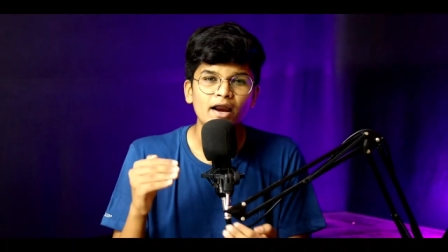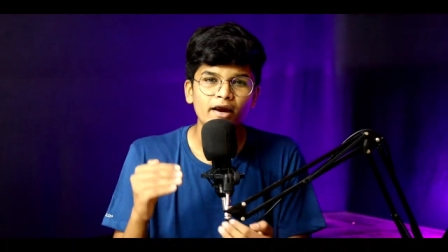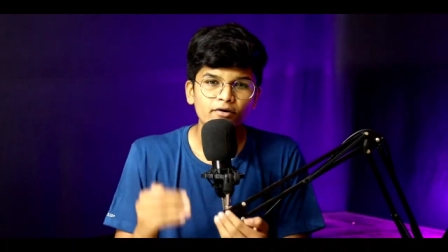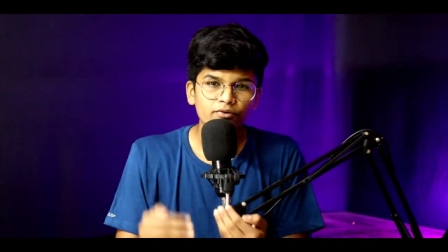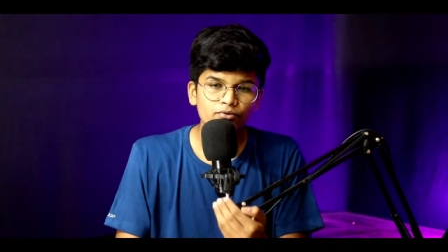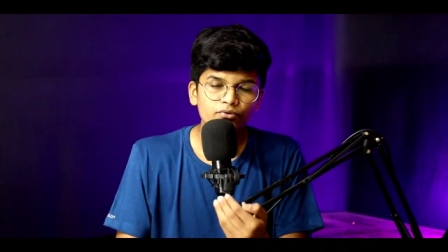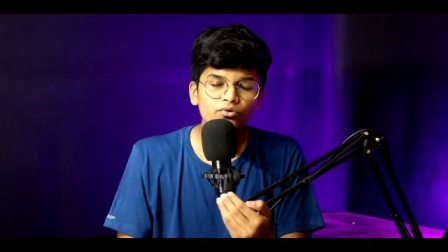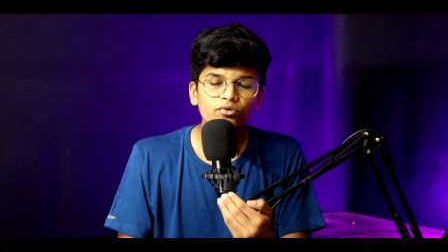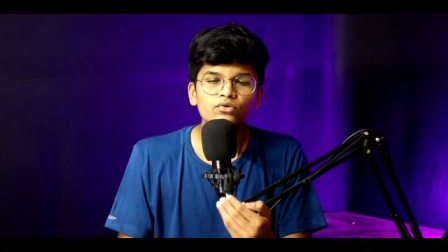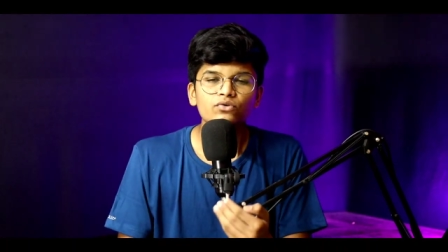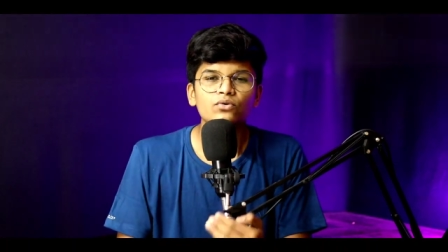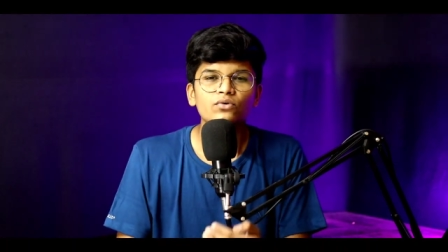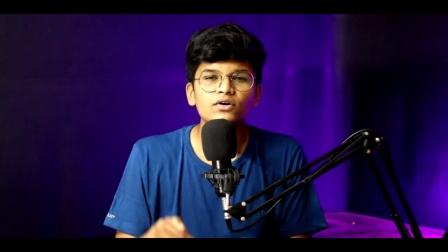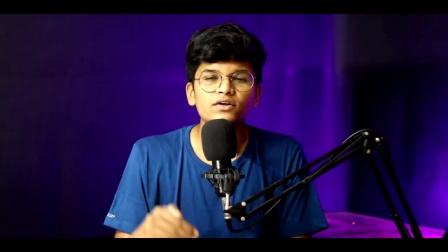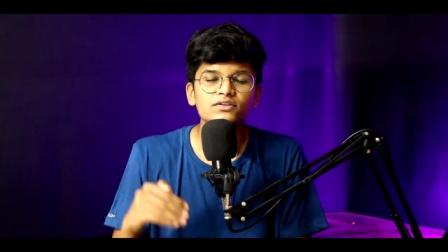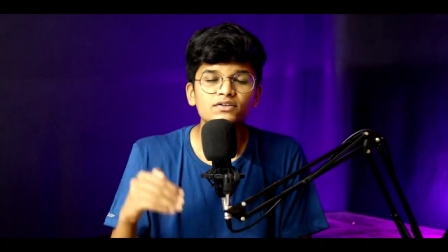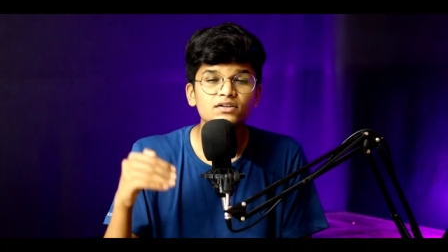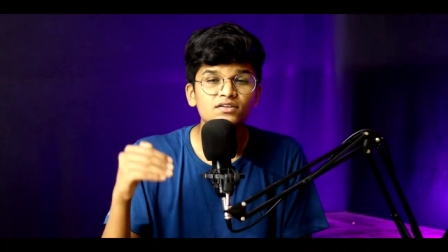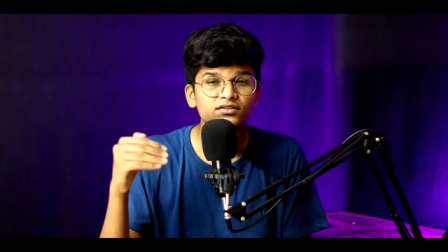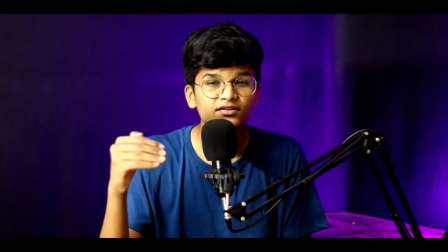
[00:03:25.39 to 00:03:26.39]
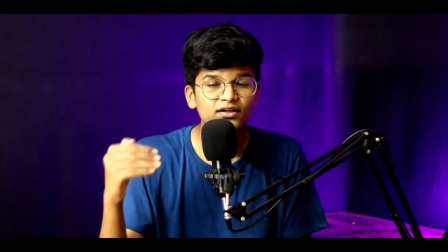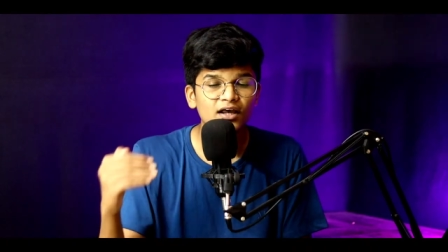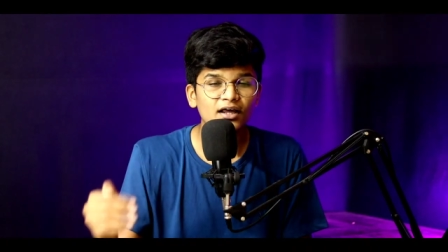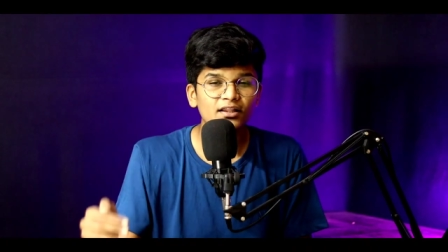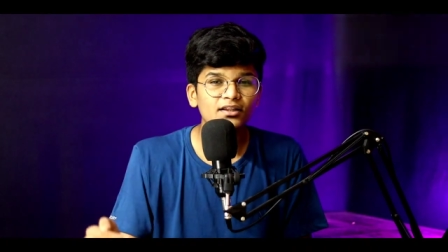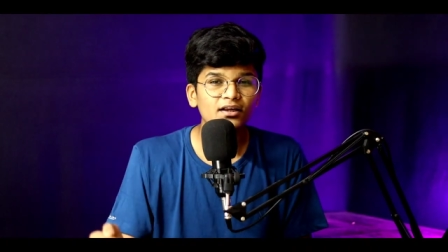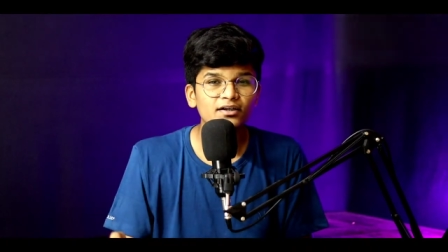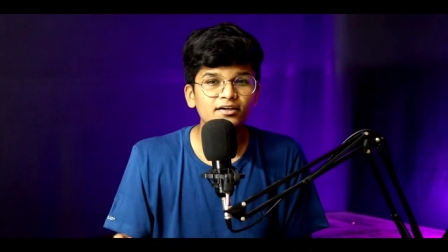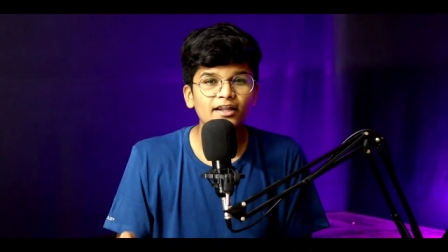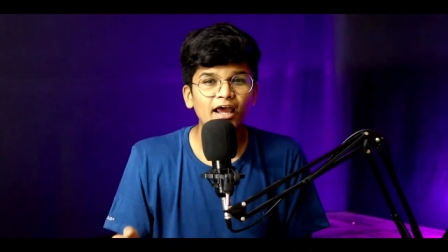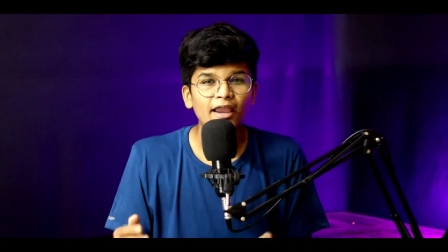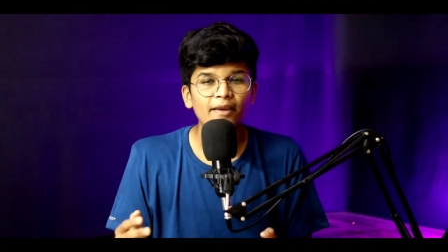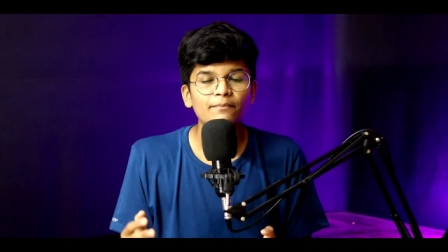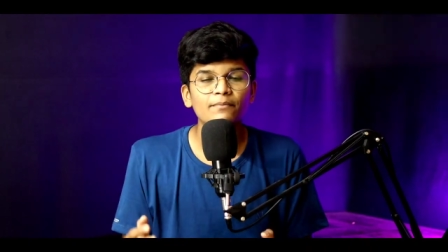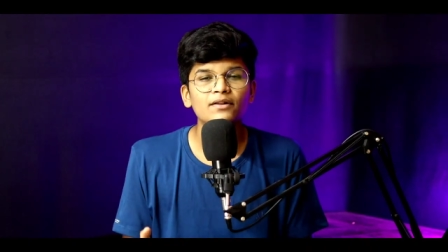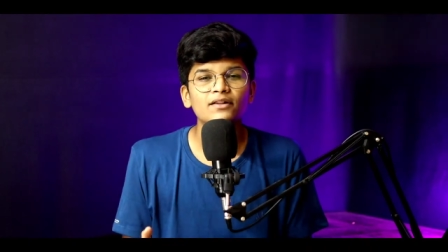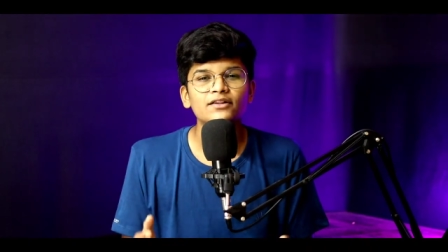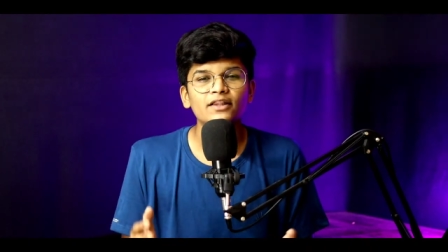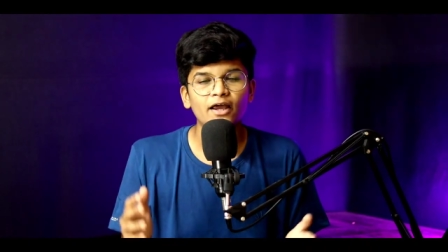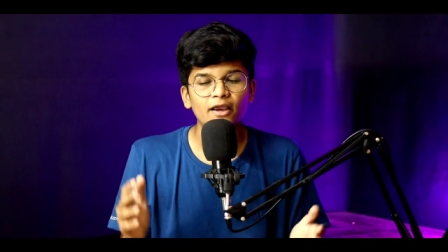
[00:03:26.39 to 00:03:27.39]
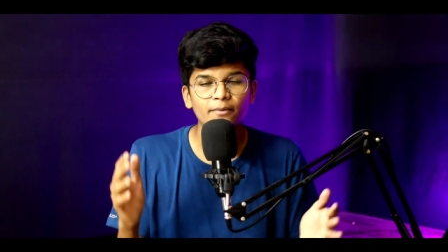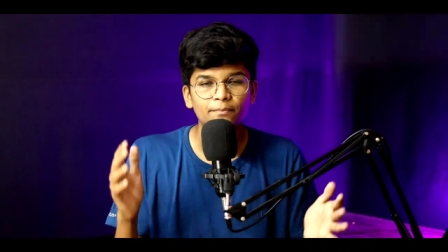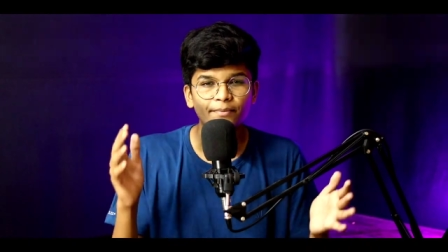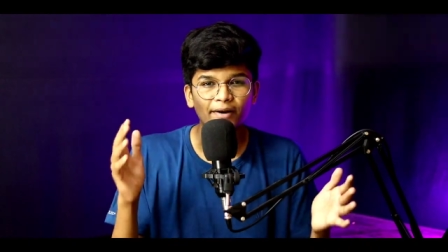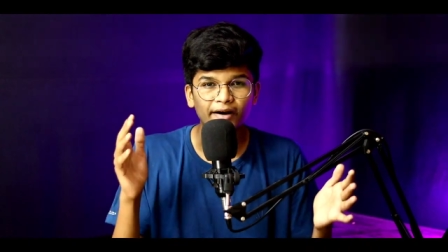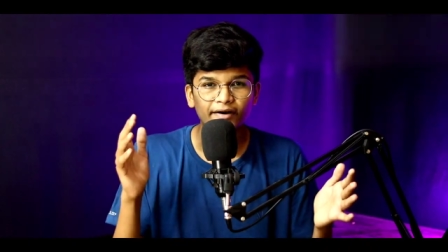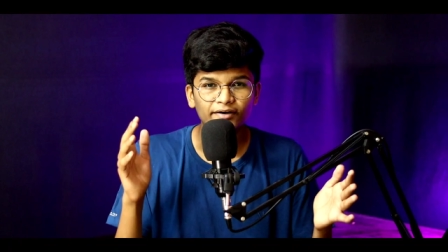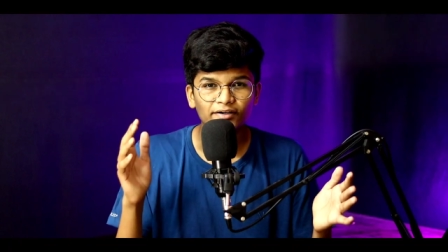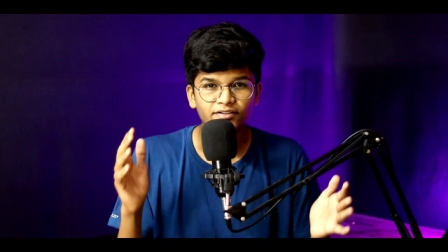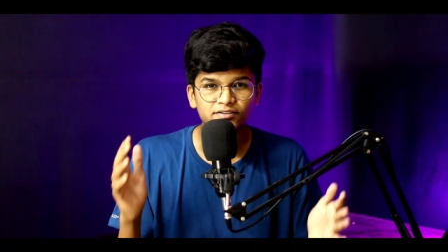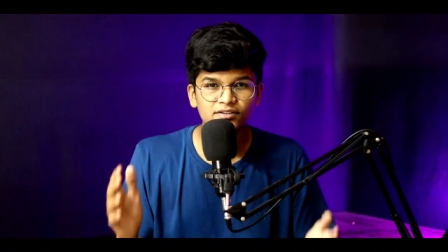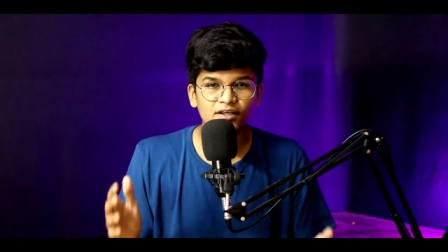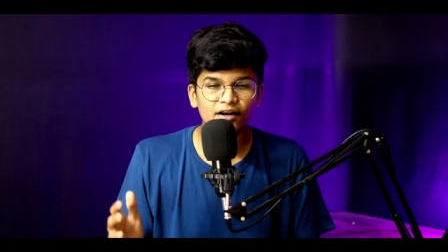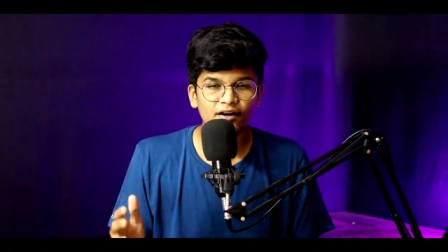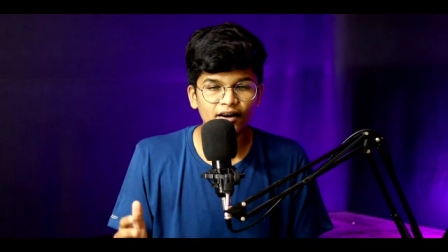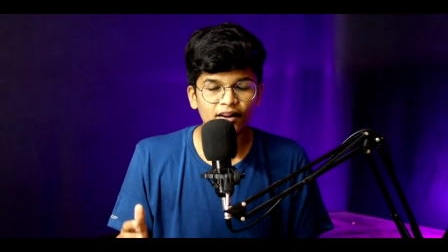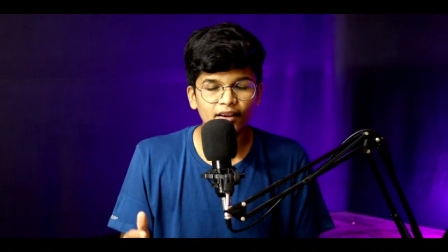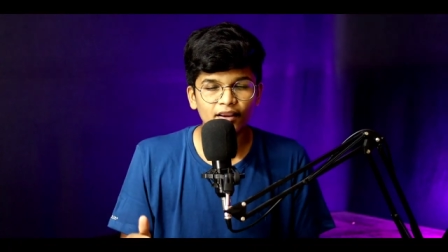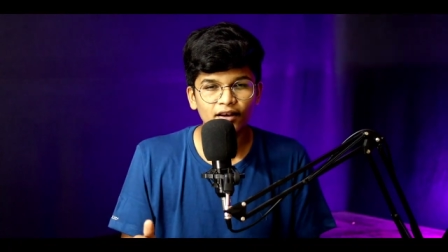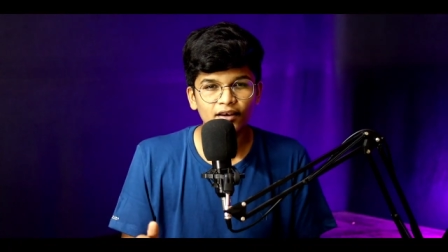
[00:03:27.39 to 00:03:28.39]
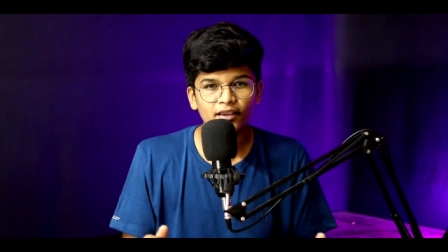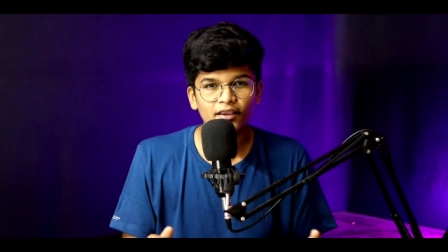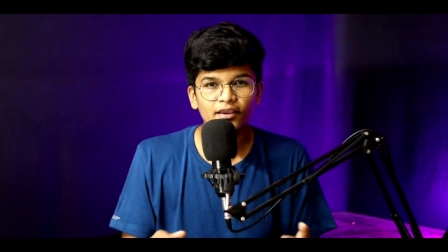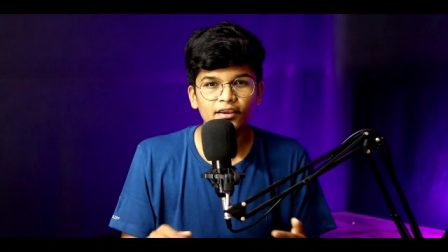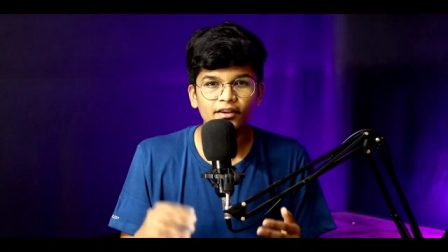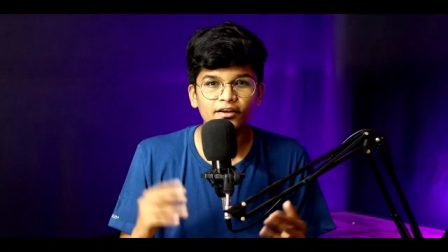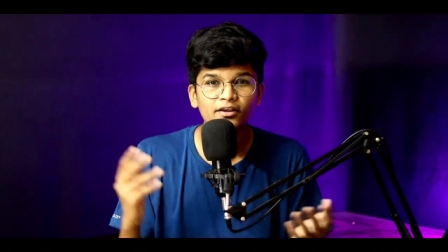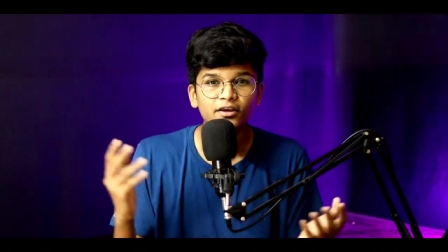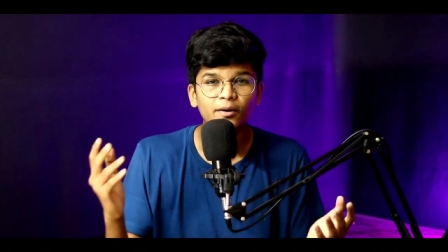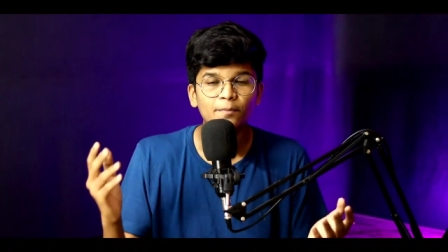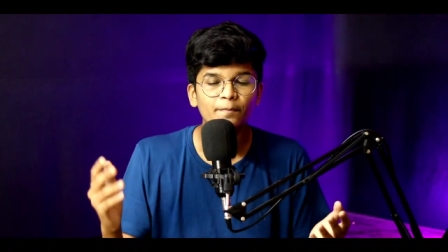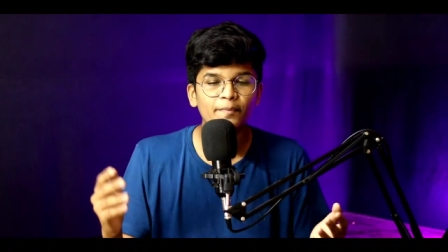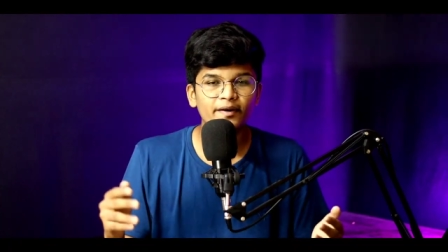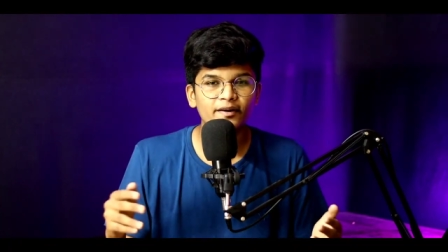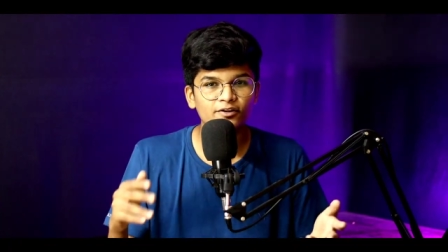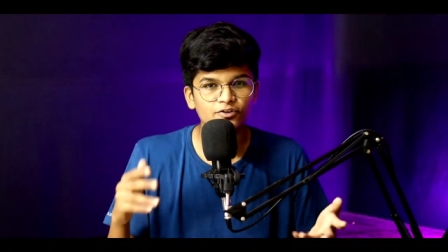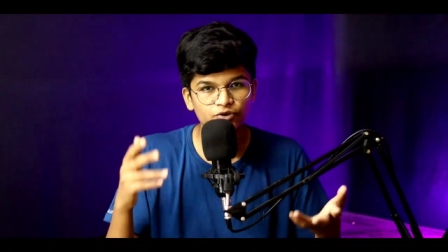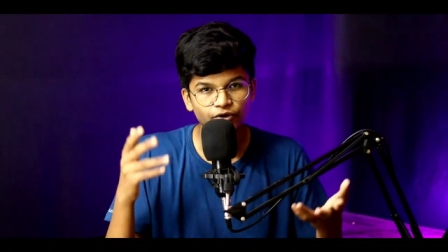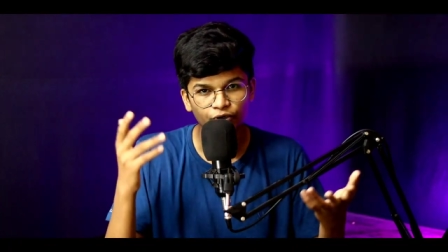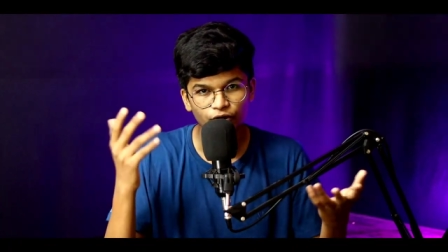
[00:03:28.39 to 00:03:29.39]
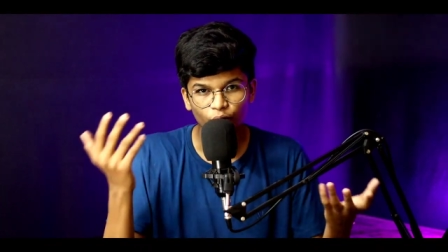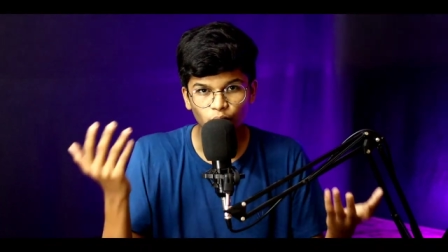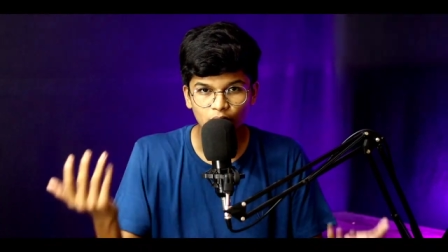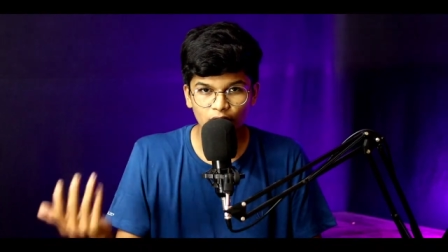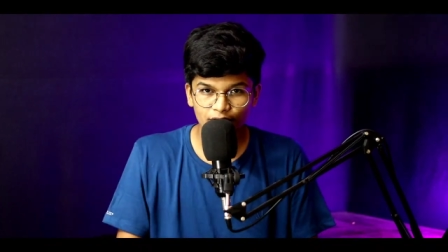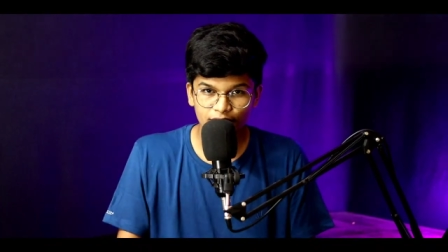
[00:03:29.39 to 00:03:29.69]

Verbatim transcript: एंड उनको थोड़ा सा ज़्यादा टाइम मिलता है प्रैक्टिस करने के लिए इन कंपेरिजन टू